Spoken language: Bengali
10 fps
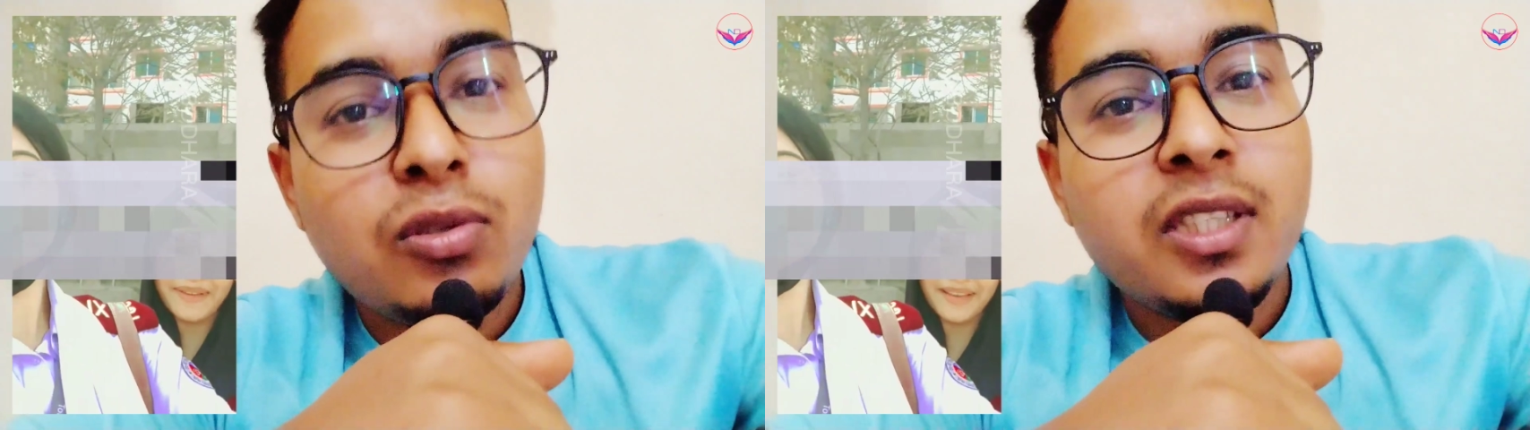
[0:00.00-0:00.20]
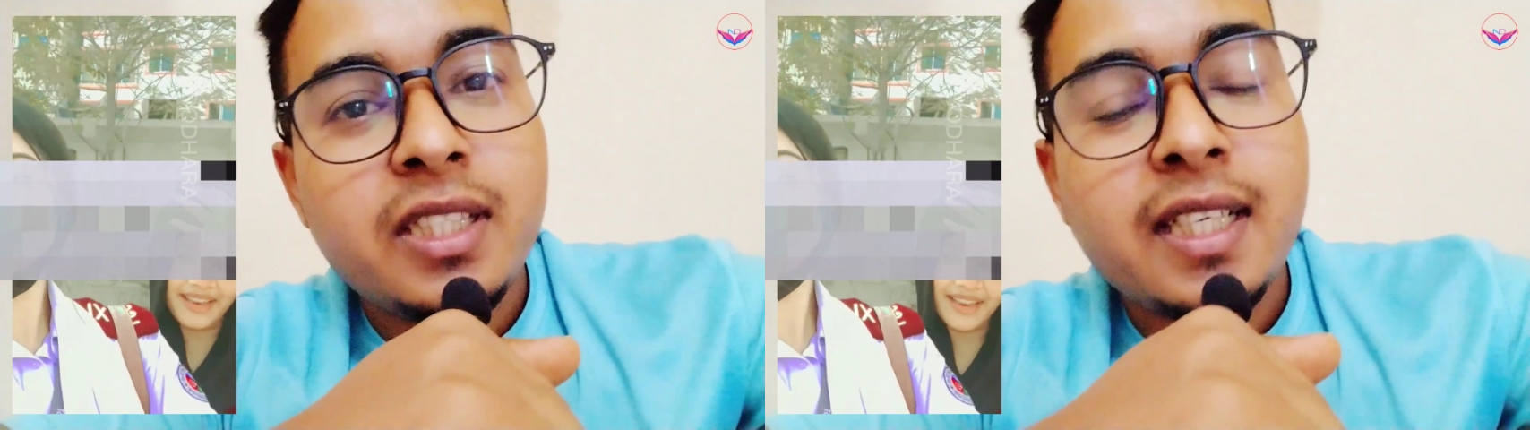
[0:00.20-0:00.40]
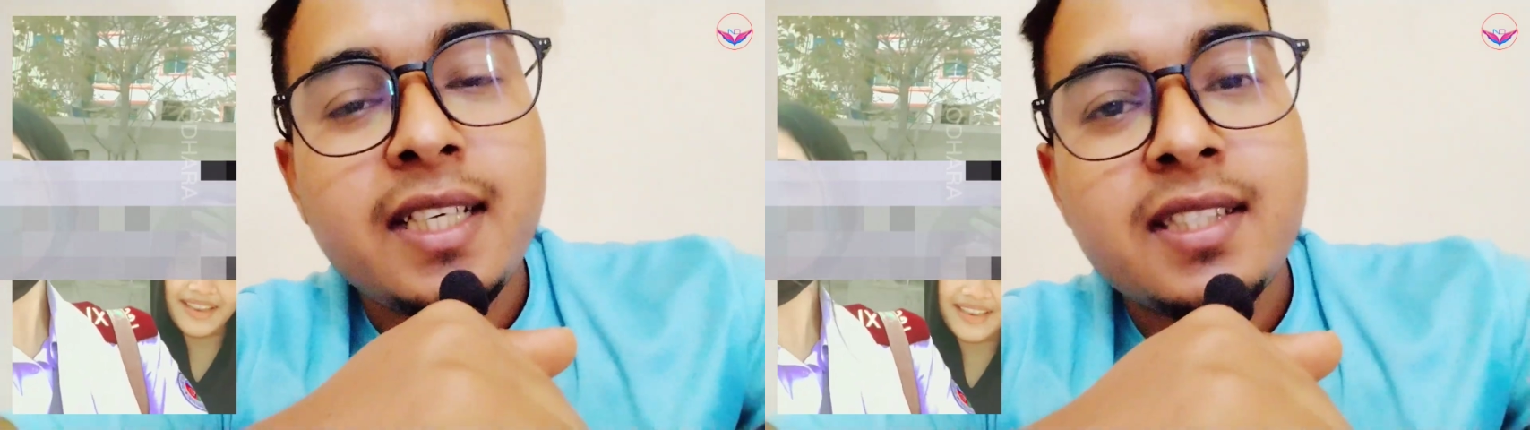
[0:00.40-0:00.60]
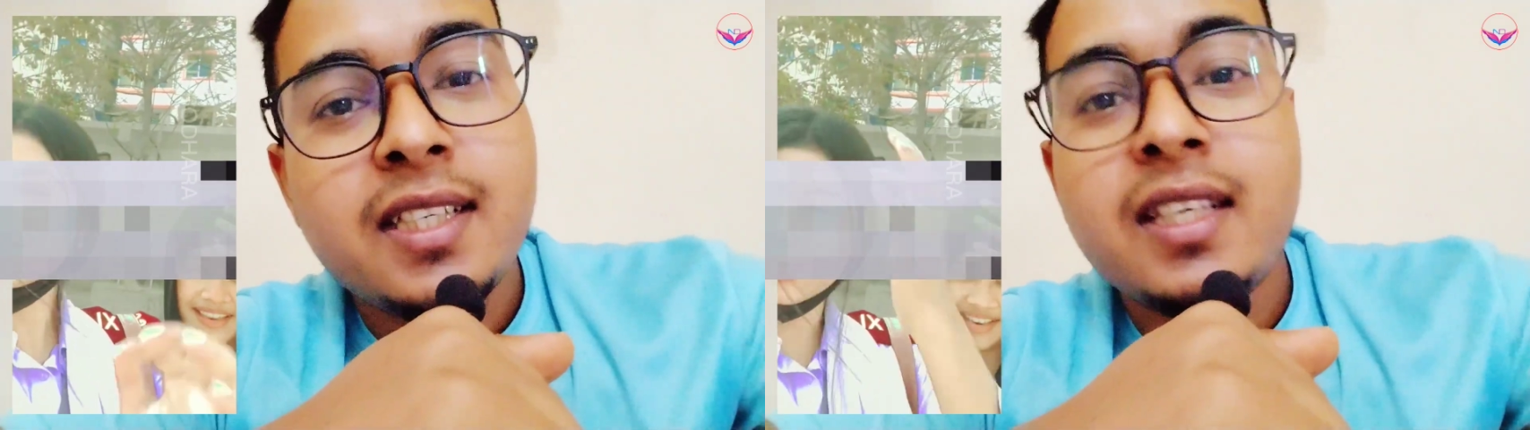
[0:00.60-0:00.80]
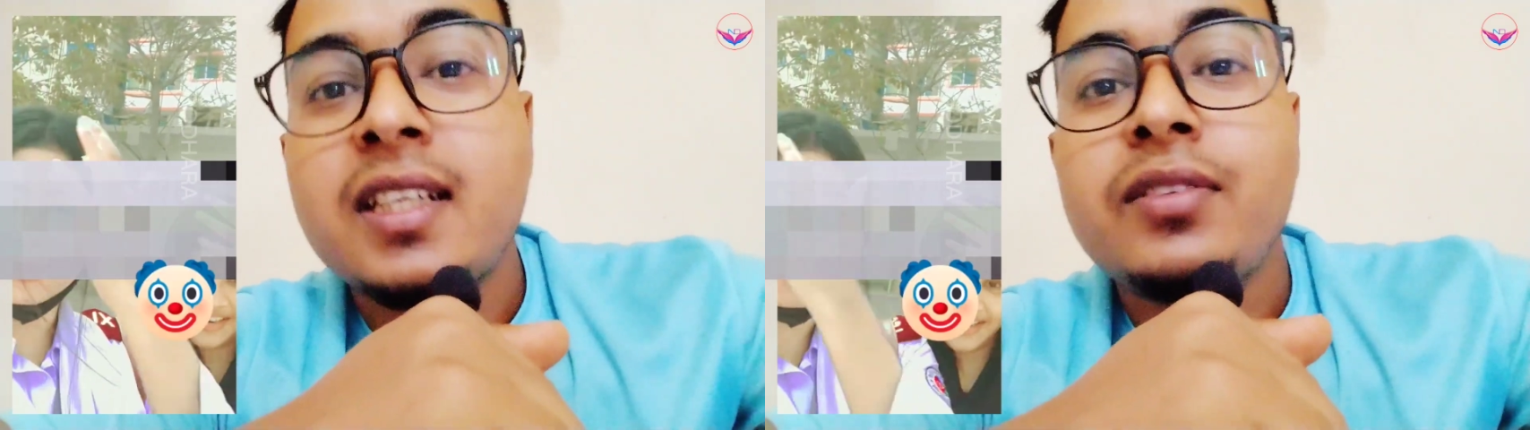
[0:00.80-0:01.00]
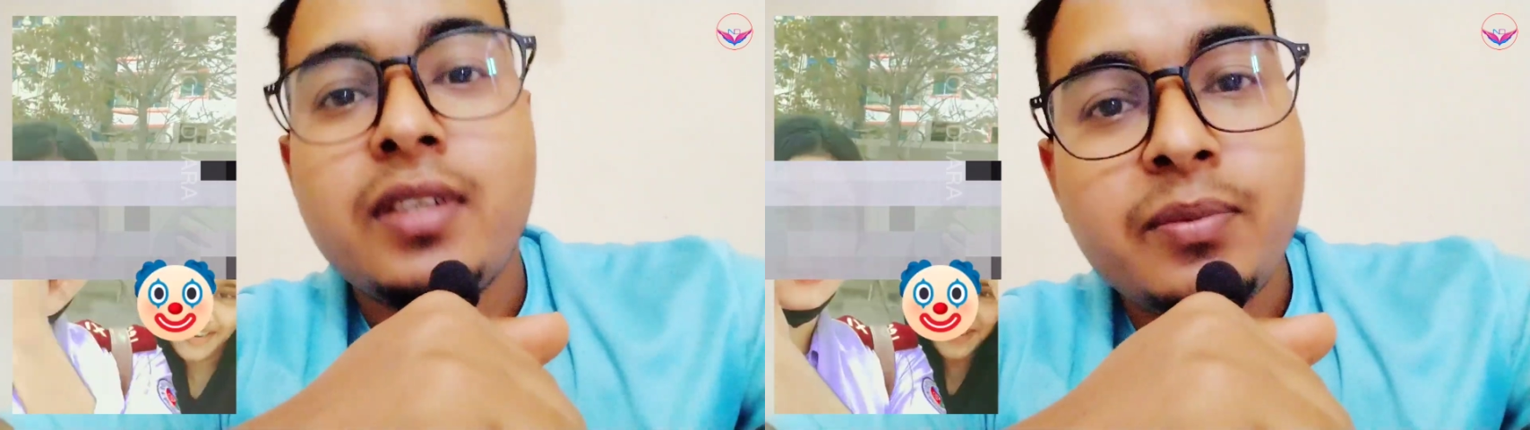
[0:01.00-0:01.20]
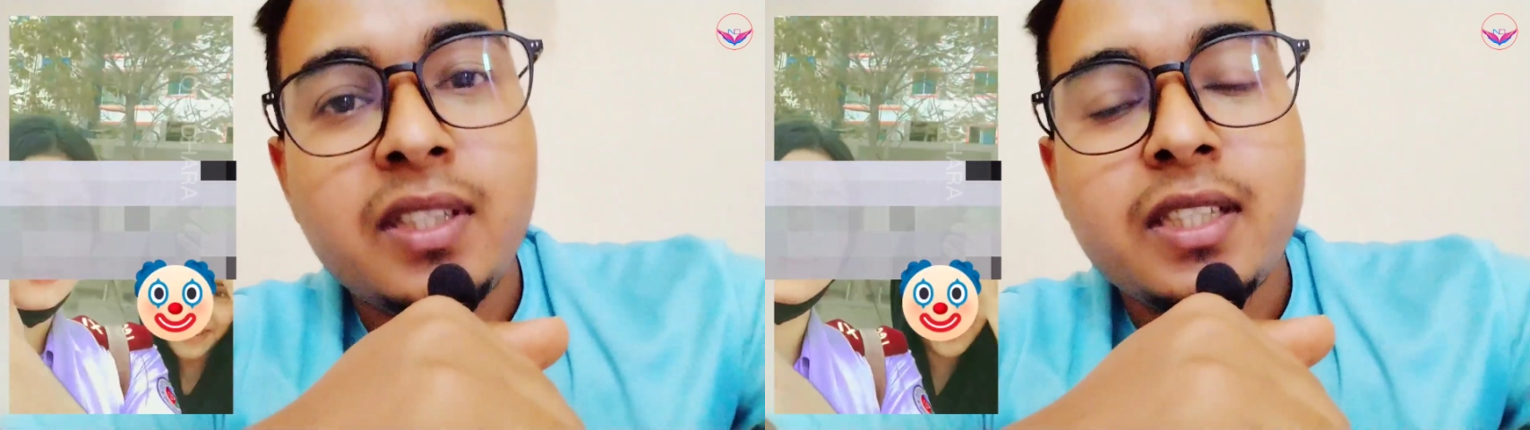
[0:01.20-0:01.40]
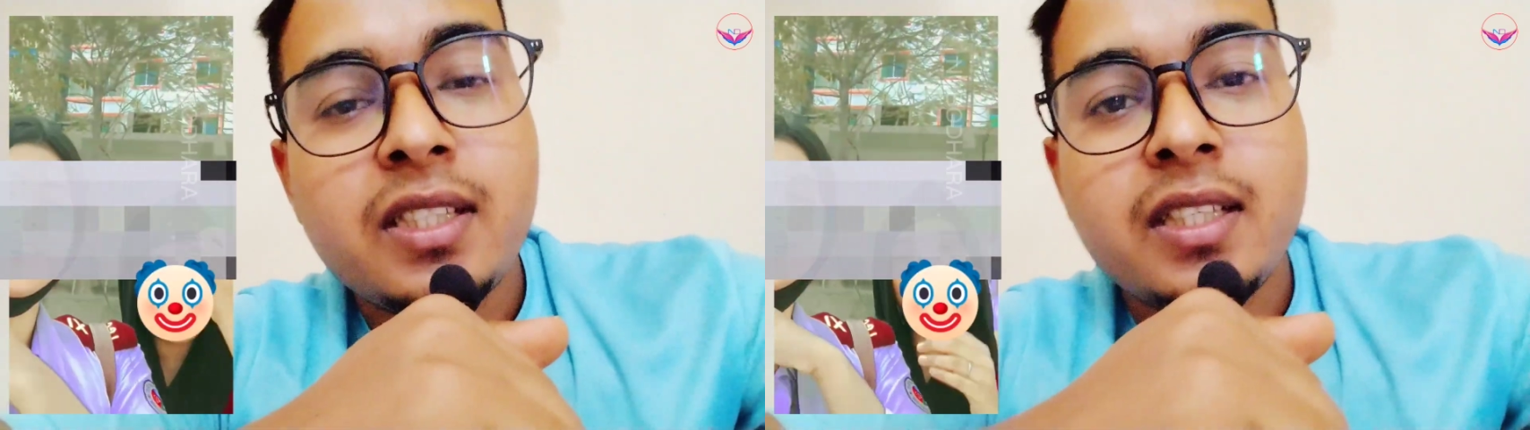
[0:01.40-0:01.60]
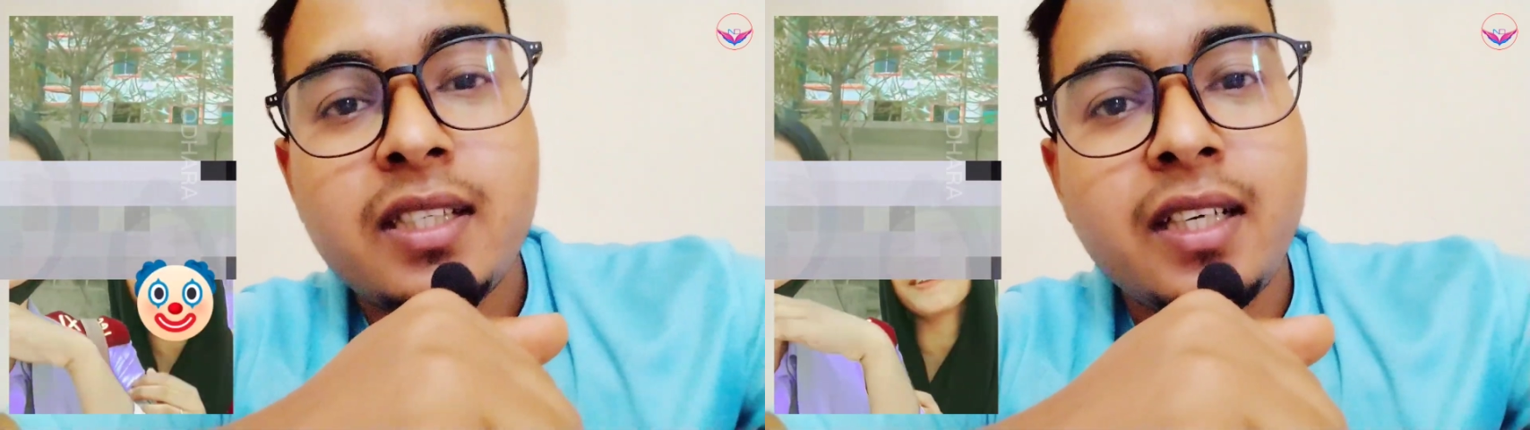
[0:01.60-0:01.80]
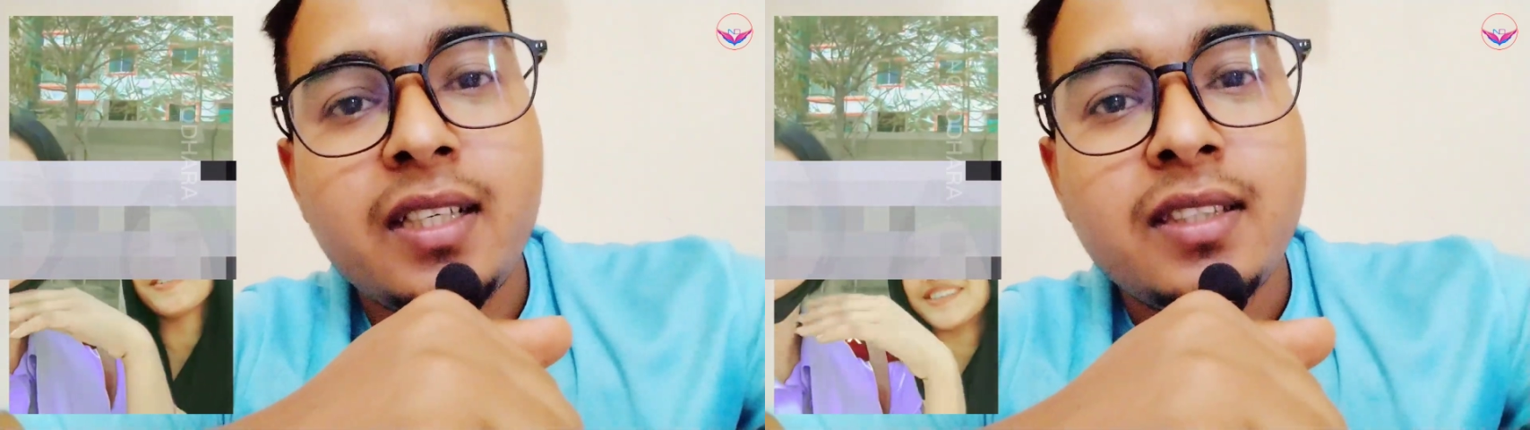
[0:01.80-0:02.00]
স্কুলে শিখাইছে নাকি ফ্যামিলি
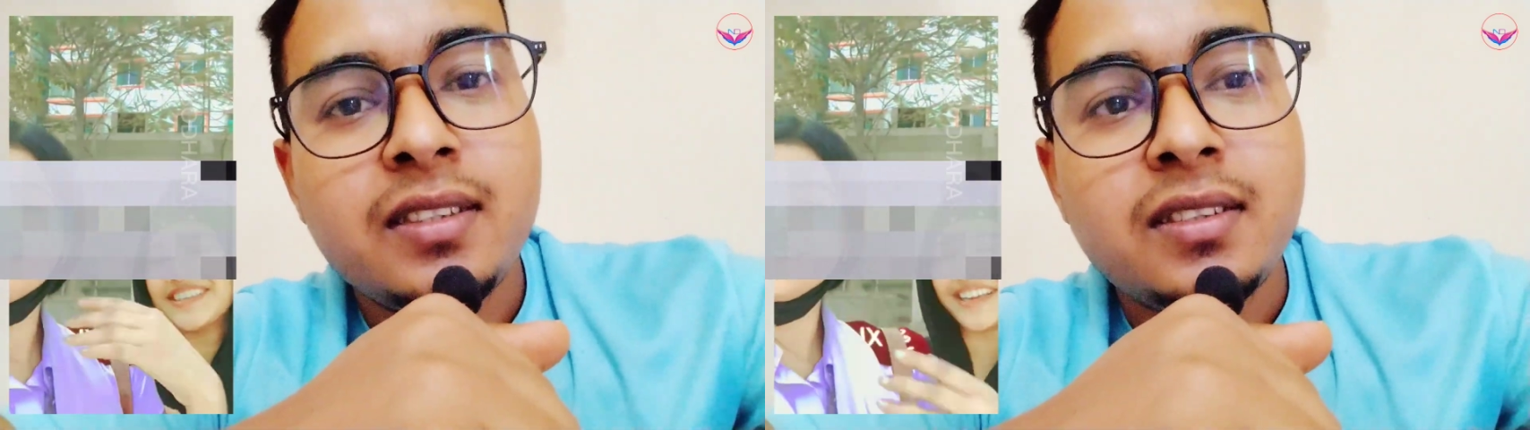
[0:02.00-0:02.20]
শিক্ষা